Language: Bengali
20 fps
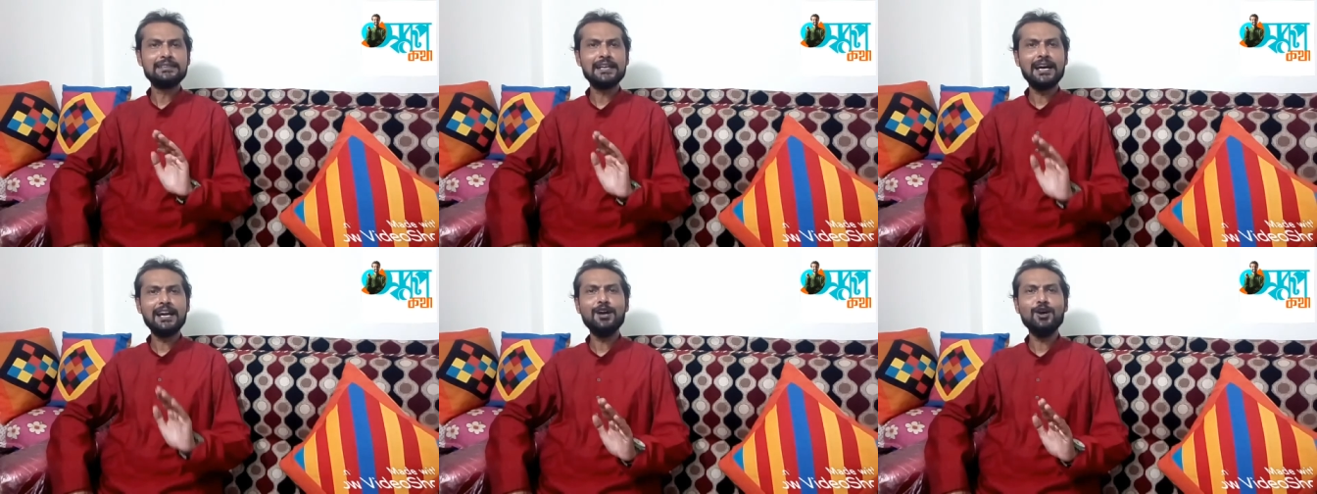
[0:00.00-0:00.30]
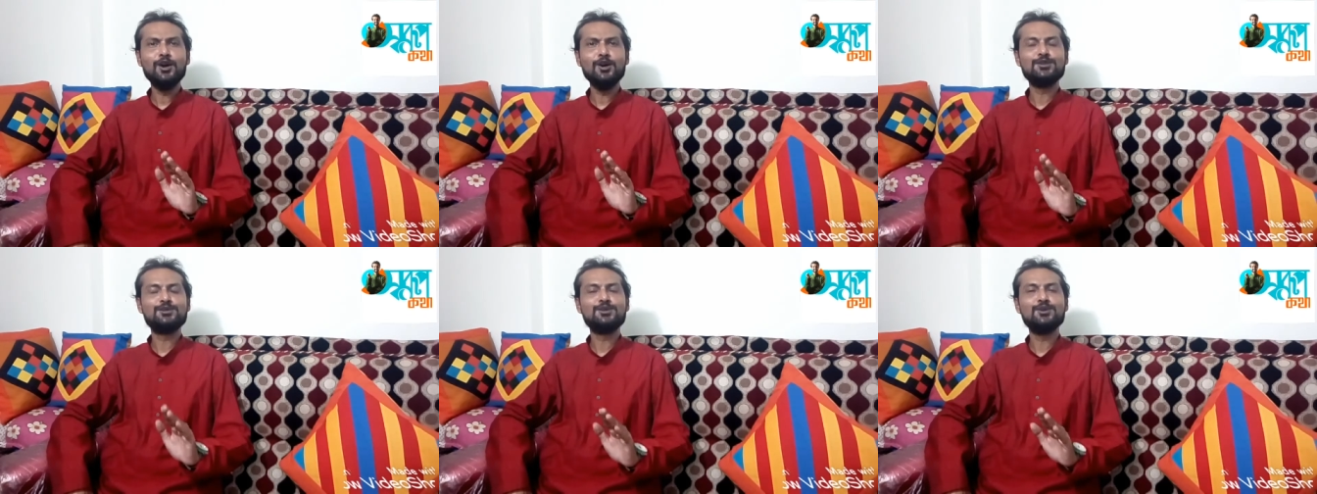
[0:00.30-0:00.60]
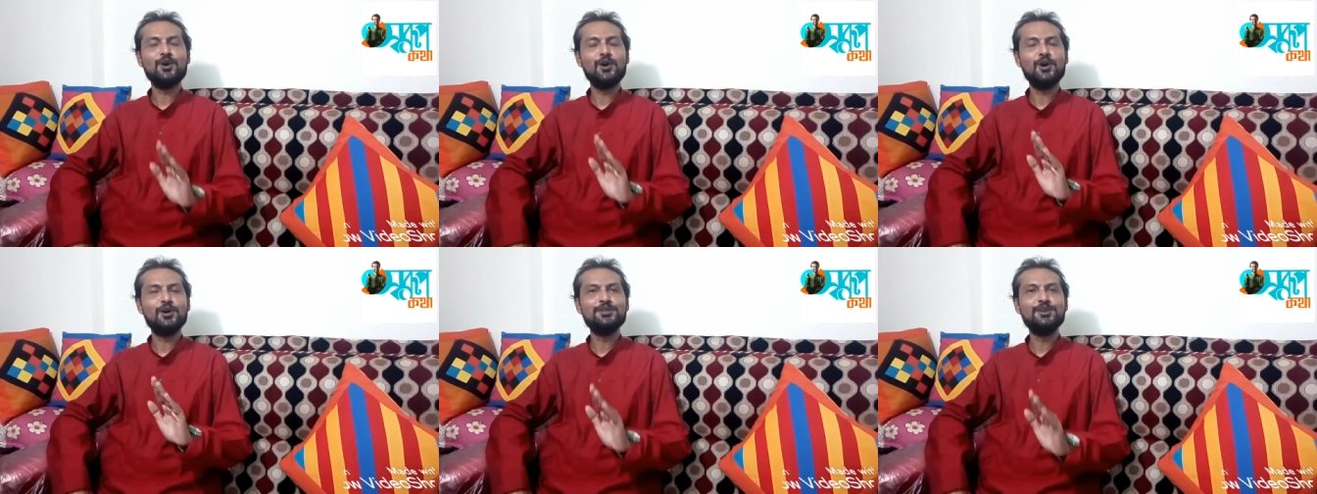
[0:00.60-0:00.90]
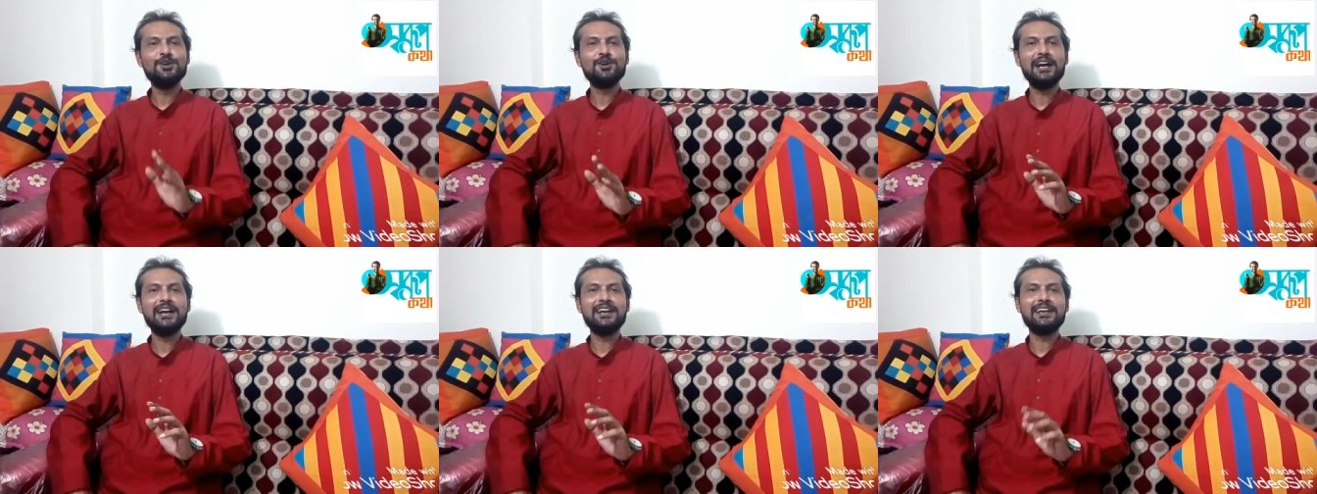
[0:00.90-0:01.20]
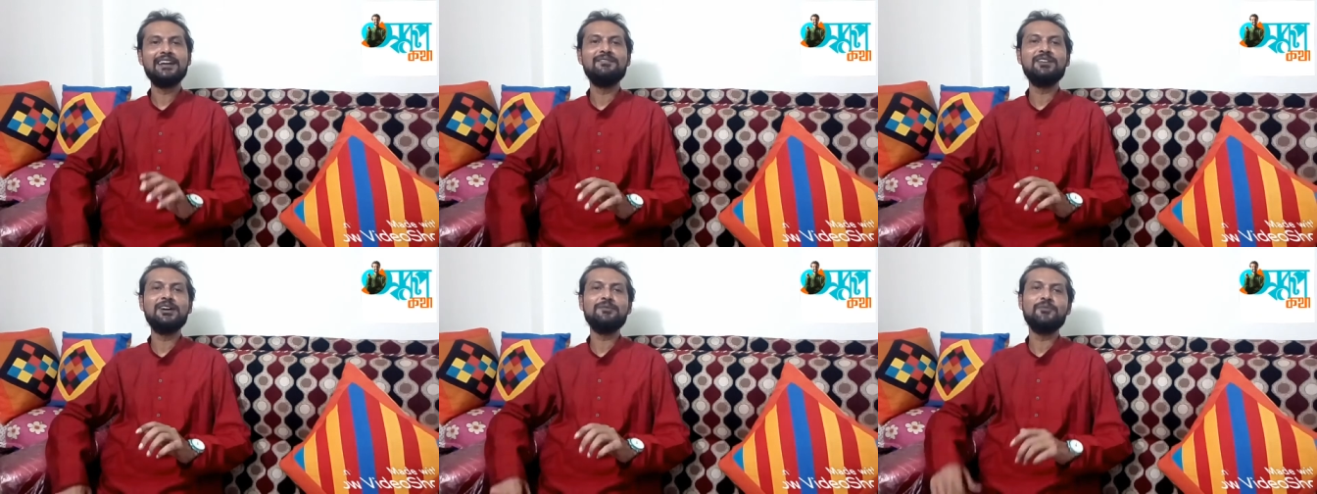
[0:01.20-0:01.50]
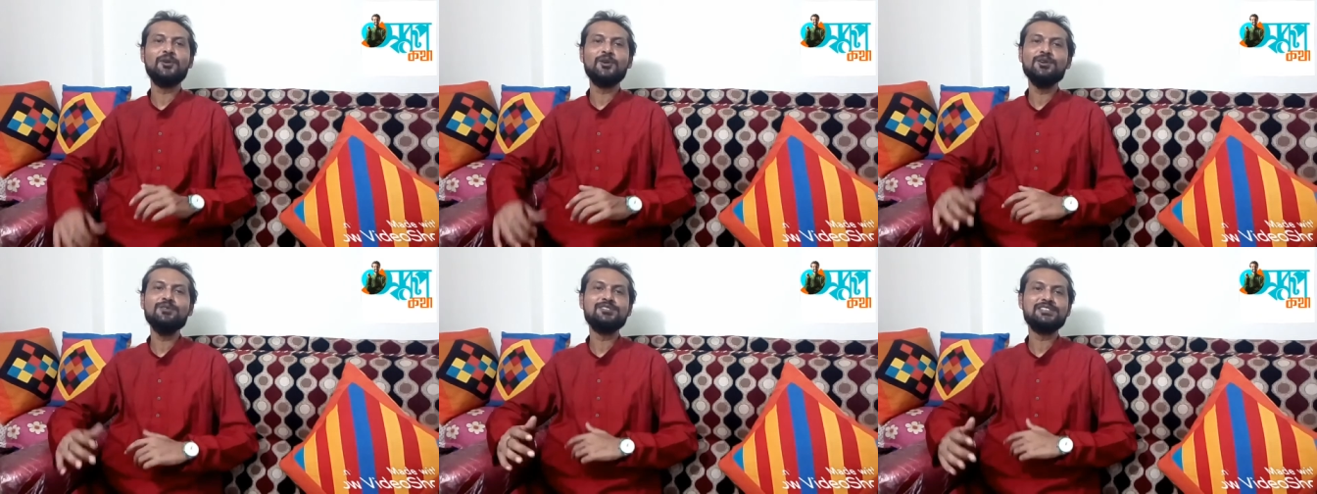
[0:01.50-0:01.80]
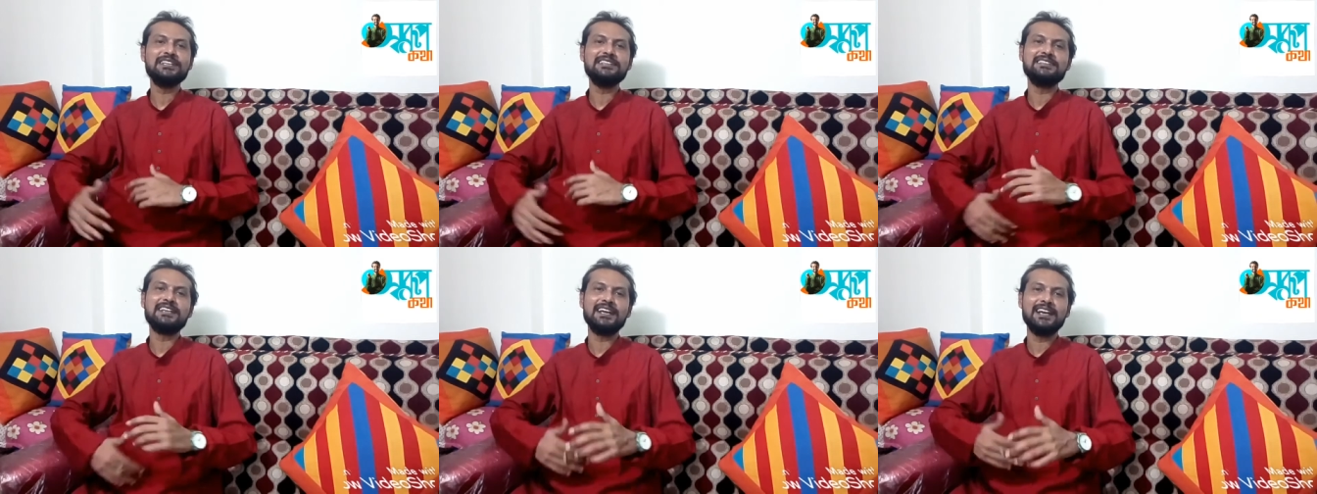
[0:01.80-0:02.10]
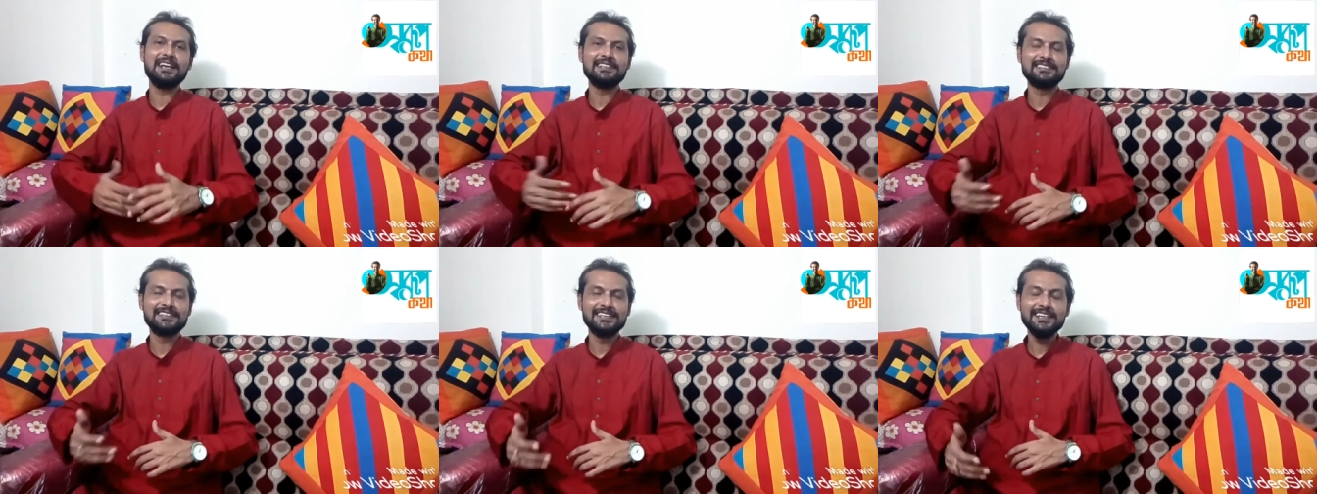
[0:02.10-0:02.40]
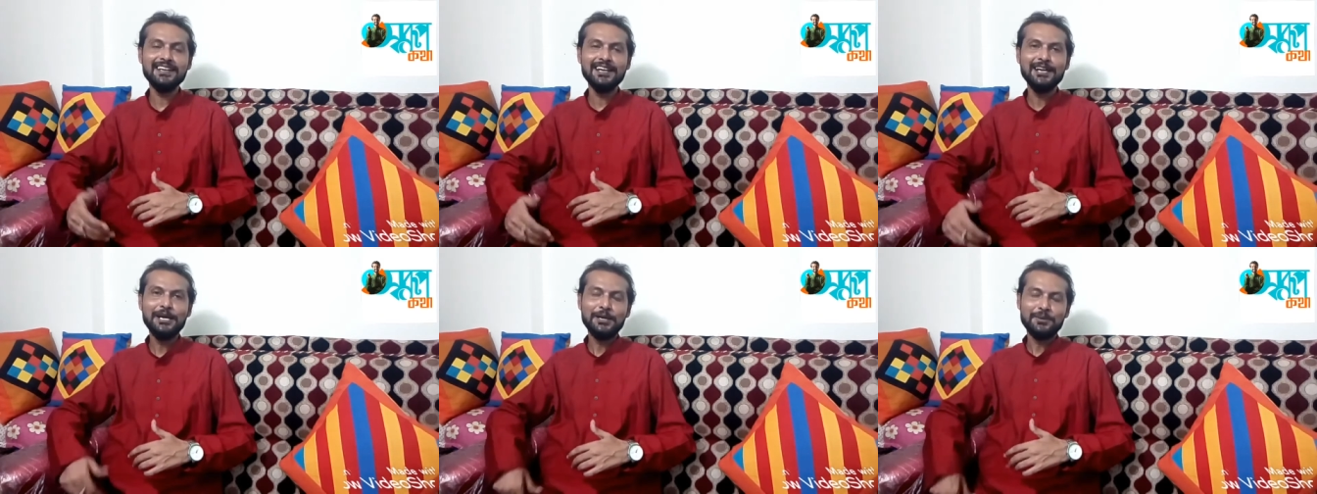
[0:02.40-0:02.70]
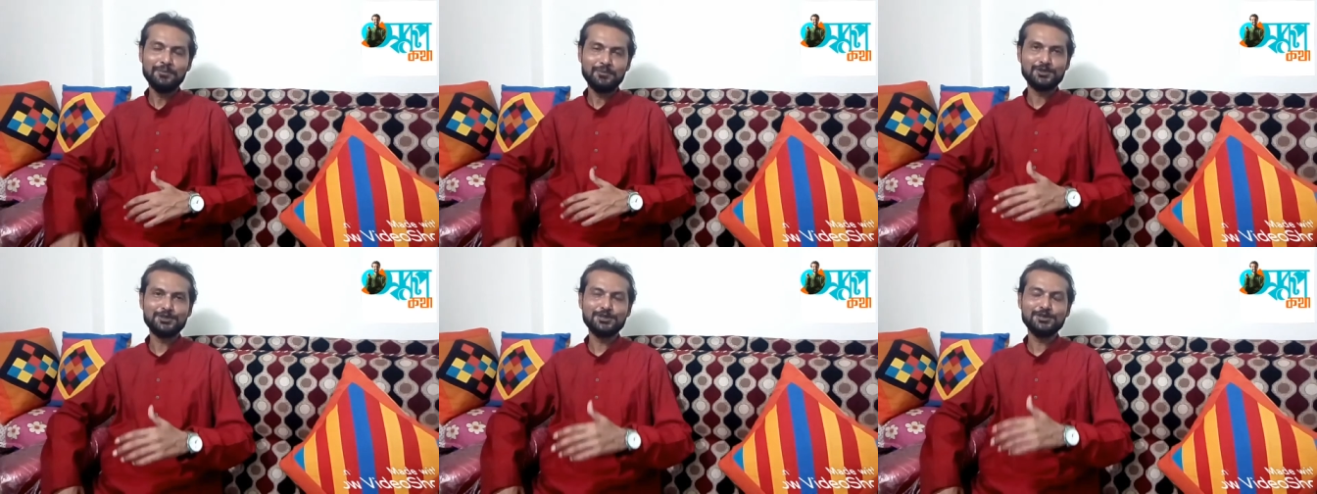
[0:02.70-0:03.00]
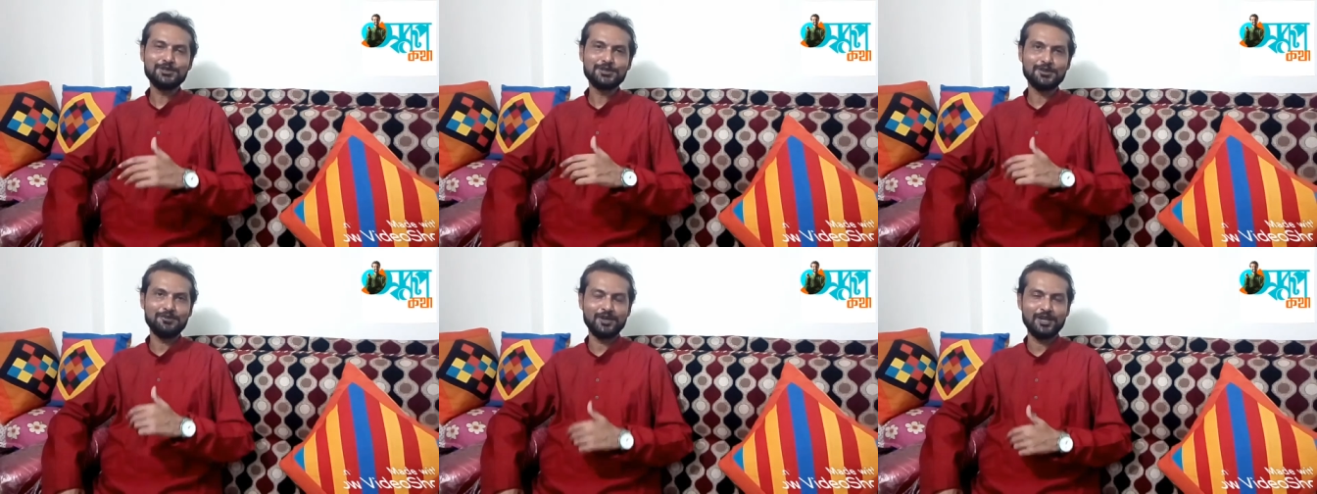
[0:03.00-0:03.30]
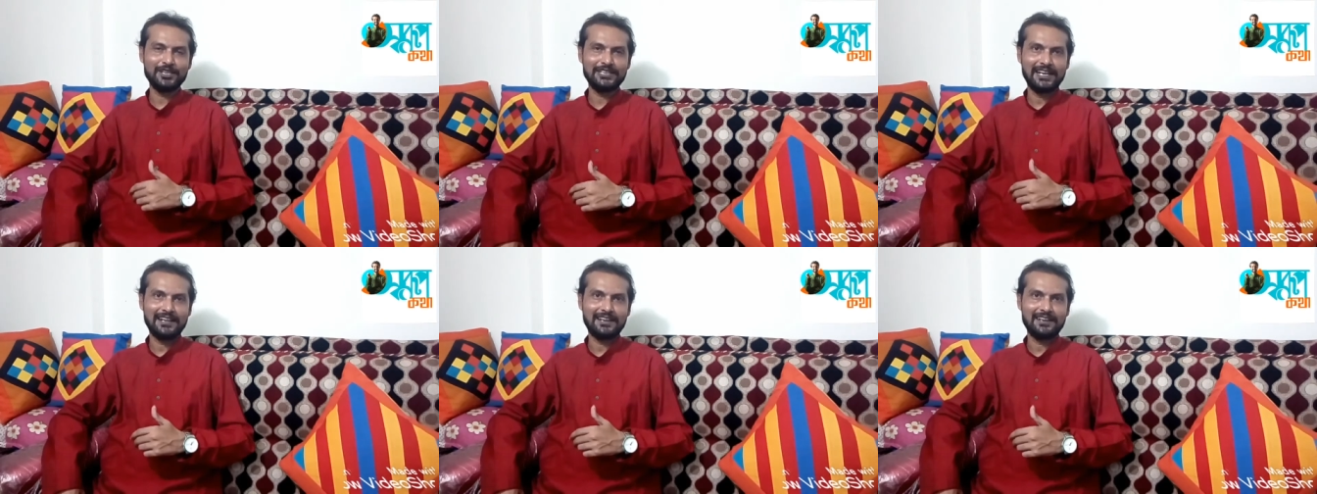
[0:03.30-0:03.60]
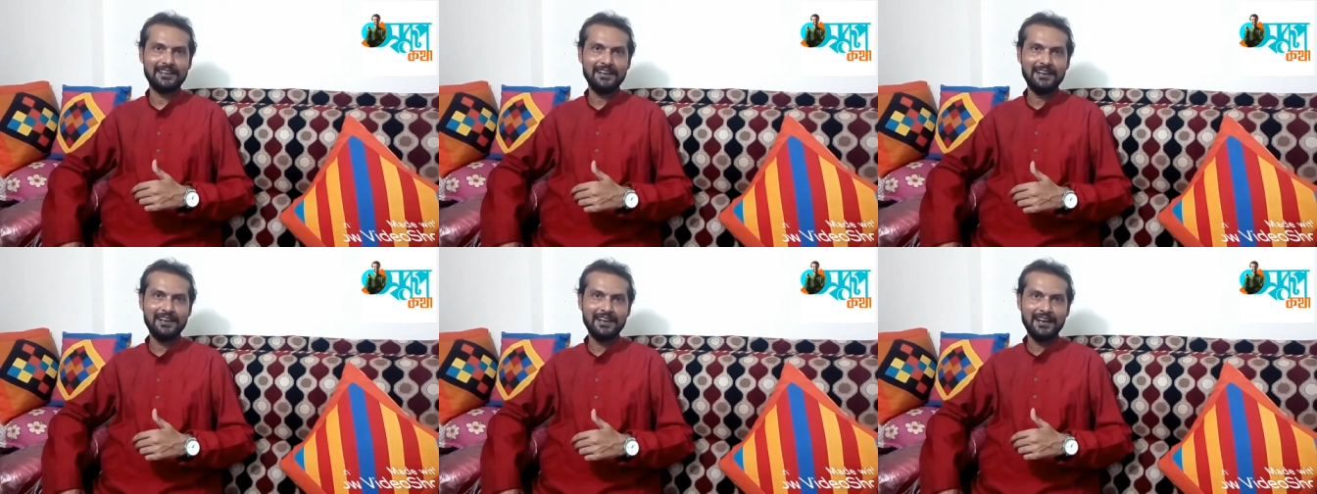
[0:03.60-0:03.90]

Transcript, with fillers: তারা হয়তো অন্ধকার নামার পরেও সেই খেলাতে প্রচুর সময় দেন